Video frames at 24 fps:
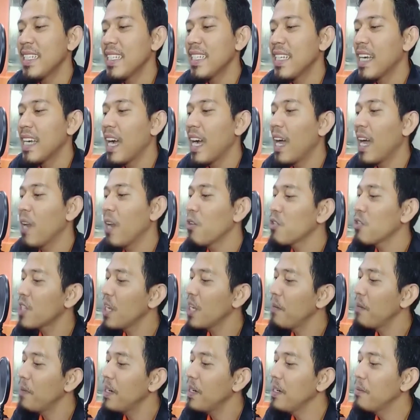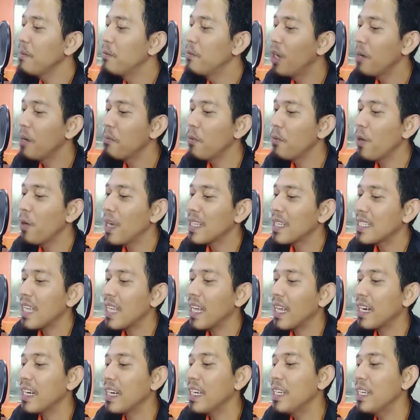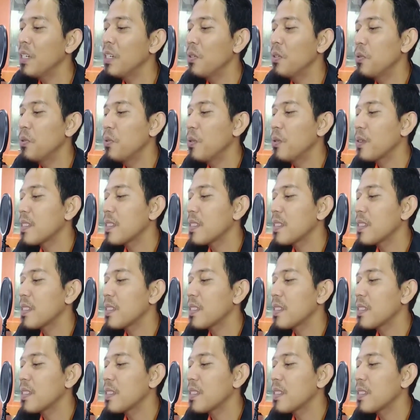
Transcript: kalau saya mah di bulan puasa rindu